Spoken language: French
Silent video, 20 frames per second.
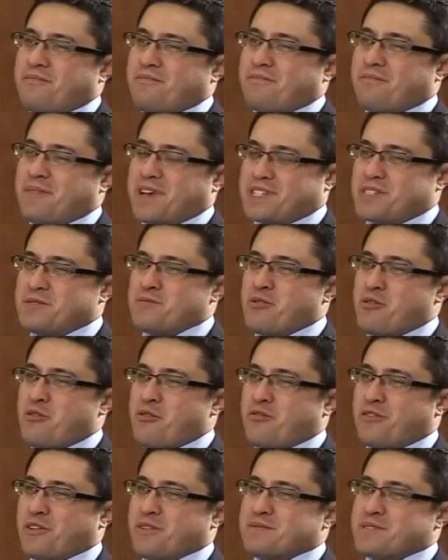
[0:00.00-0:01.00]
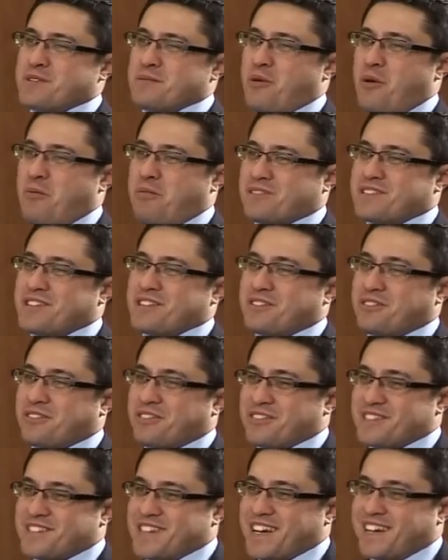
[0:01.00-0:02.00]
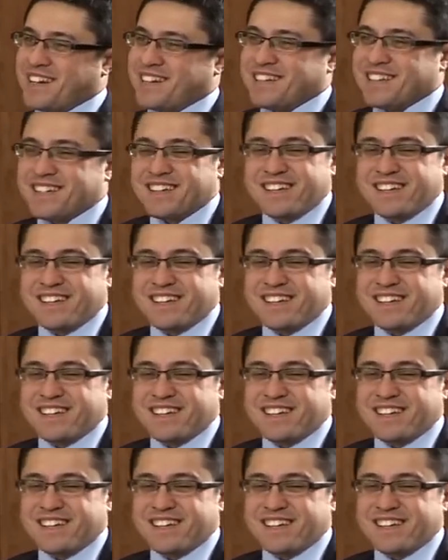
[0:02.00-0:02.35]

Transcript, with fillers: Merci beaucoup Philippe Simon pour cet entretien.